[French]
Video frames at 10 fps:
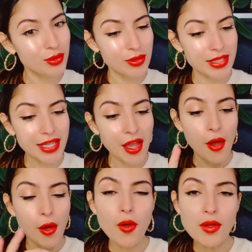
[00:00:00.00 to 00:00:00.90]
donner
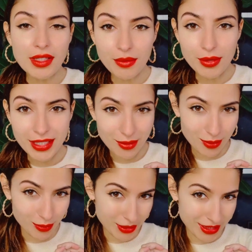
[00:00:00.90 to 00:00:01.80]
au niveau des
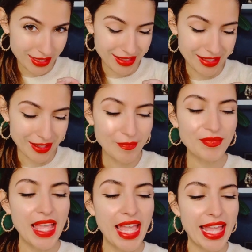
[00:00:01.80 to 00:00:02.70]
nouveautés. Hein.
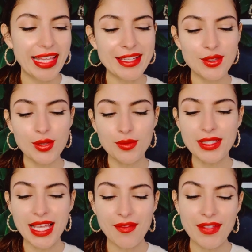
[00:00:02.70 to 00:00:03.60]
Et je
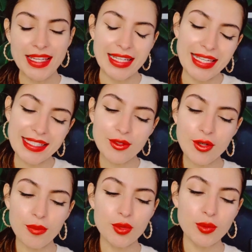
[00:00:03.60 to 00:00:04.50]
finis avec les
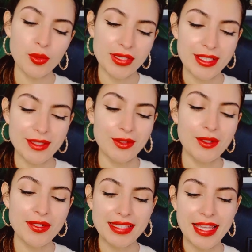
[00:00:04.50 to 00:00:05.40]
scorpions pour cette
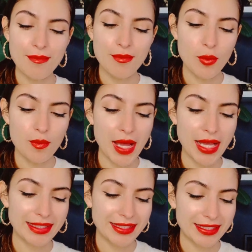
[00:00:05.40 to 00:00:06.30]
deuxième
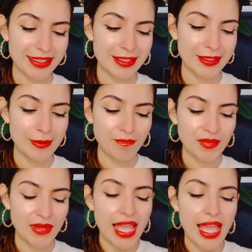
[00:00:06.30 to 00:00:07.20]
partie.
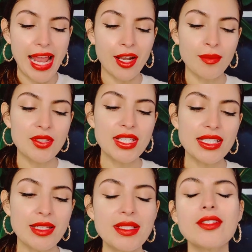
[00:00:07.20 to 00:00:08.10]
Alors mes
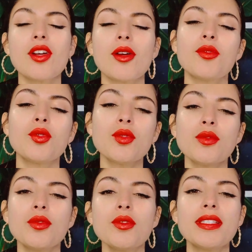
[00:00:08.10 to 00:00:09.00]
chers amis
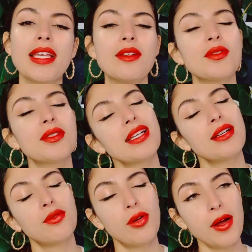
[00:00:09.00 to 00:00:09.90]
scorpions, vous allez aussi
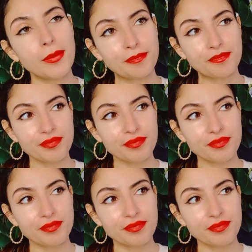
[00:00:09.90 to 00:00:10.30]
avoir